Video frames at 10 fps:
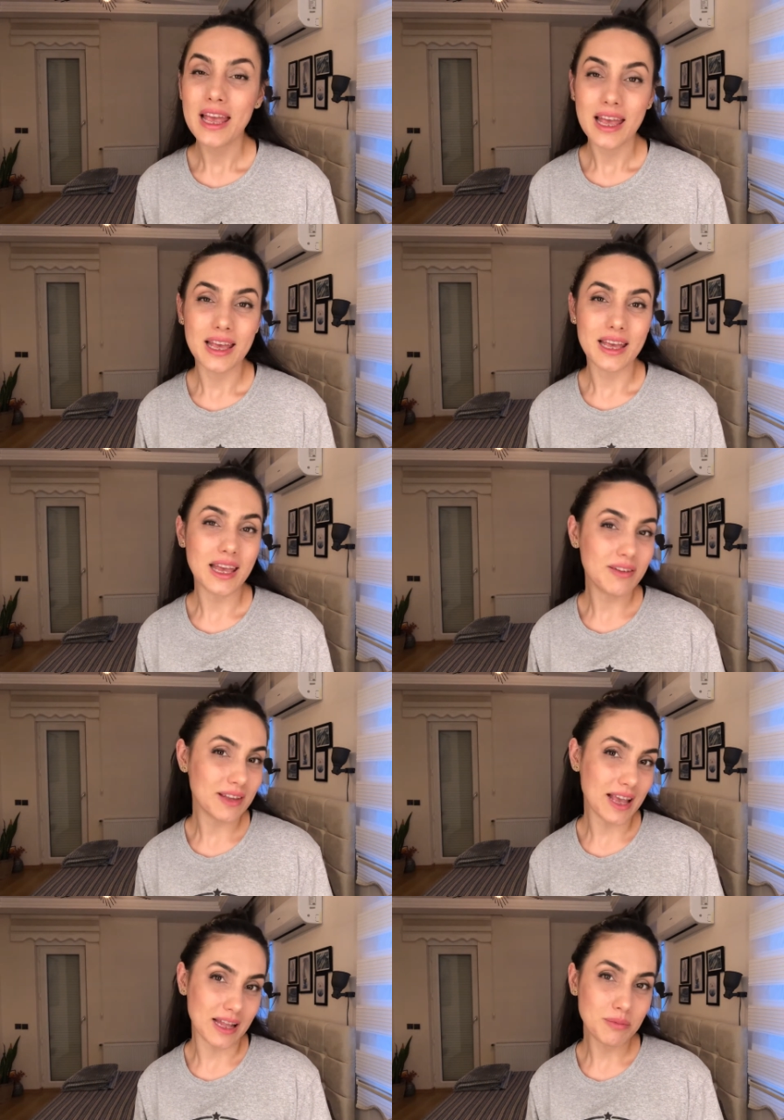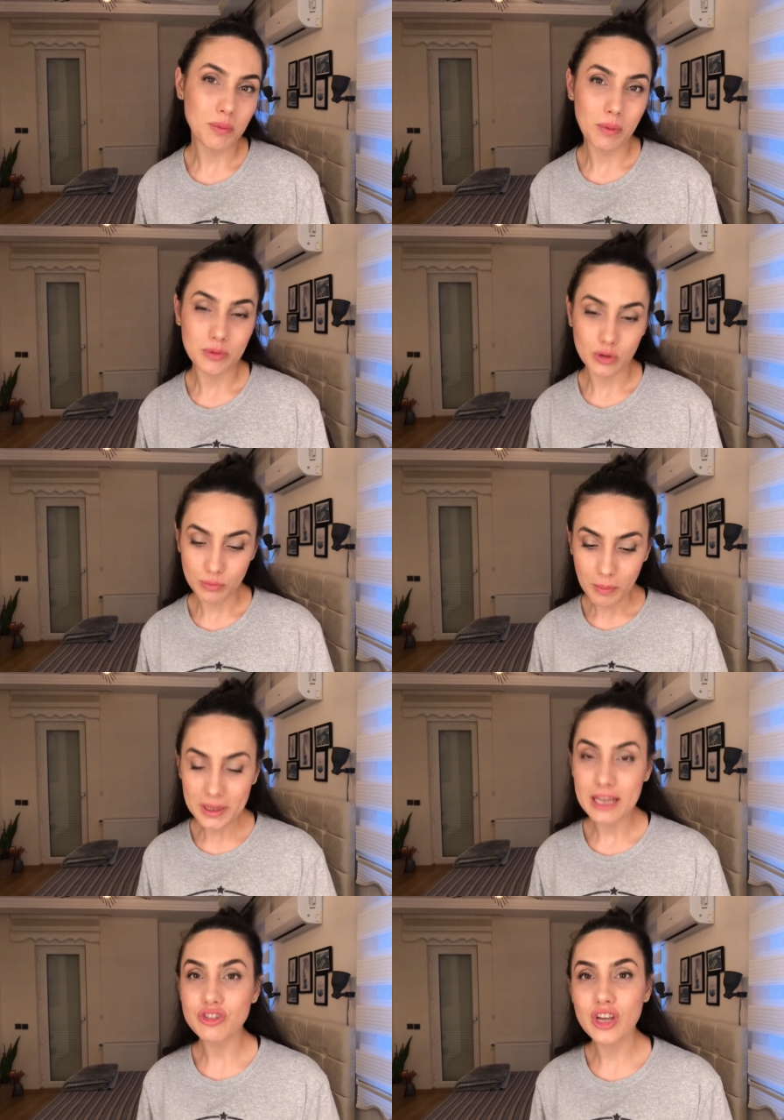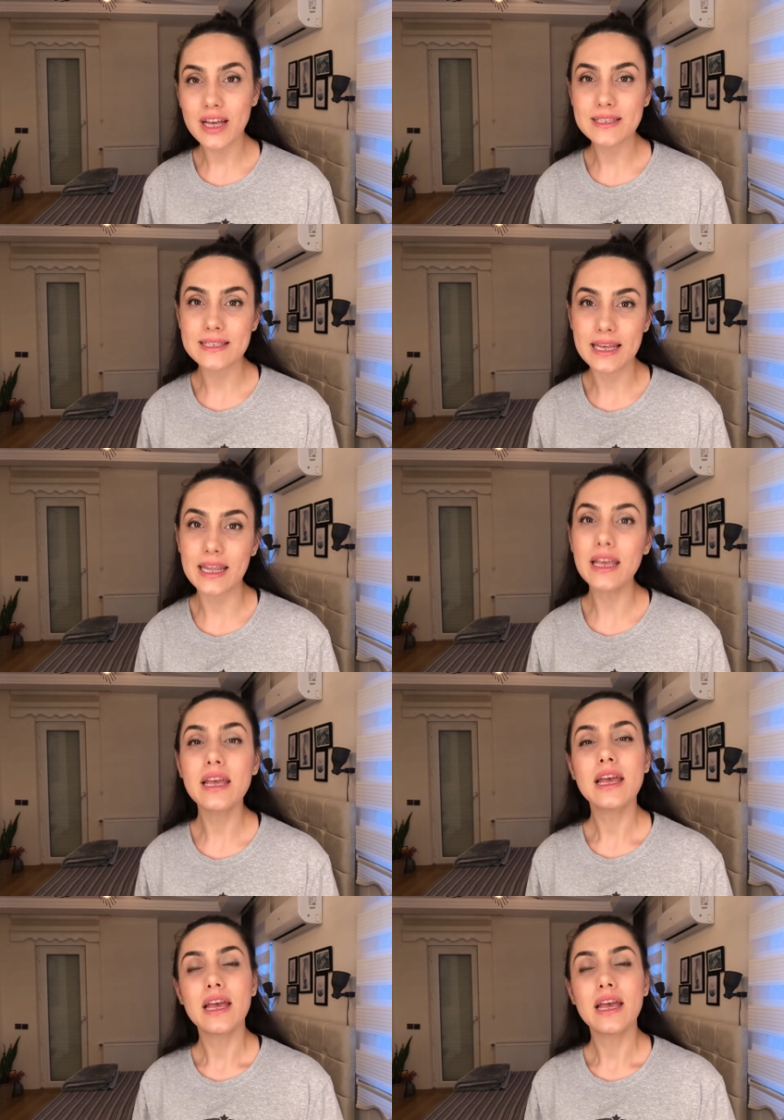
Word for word: E, evde kendim yapabiliyordum ama geçen sene